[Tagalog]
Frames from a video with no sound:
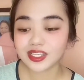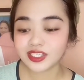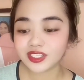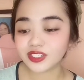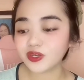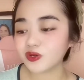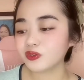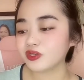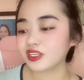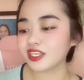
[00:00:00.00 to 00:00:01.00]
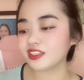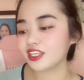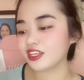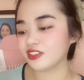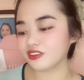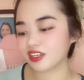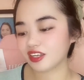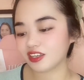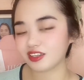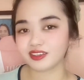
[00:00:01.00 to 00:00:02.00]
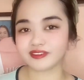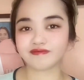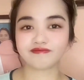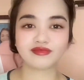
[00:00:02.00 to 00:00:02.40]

So, hindi ganun ka,